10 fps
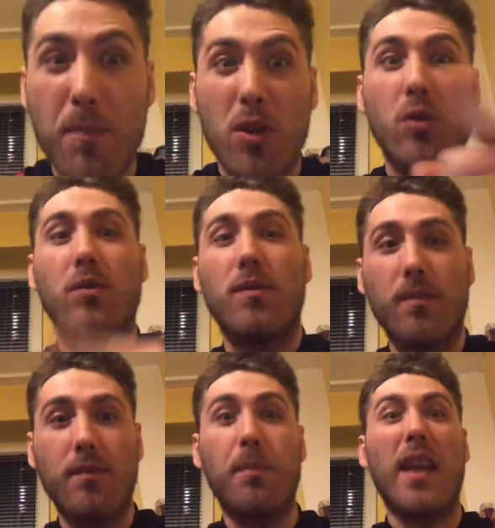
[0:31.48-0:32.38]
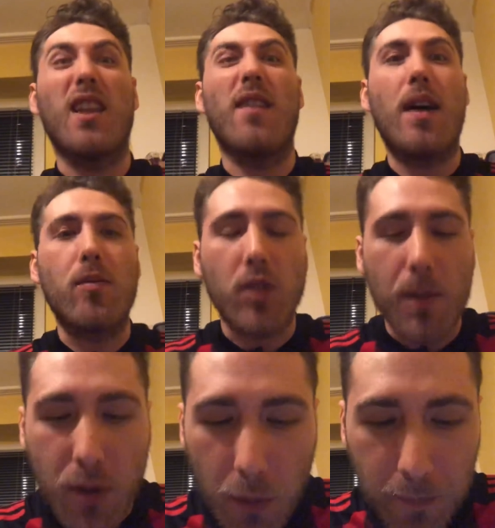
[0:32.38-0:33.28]
di più, meritavamo di
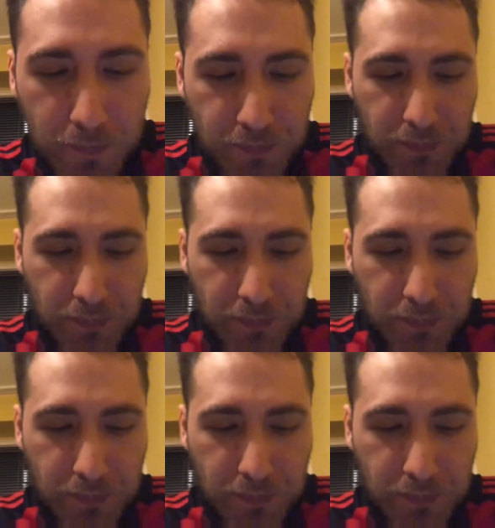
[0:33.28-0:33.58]
più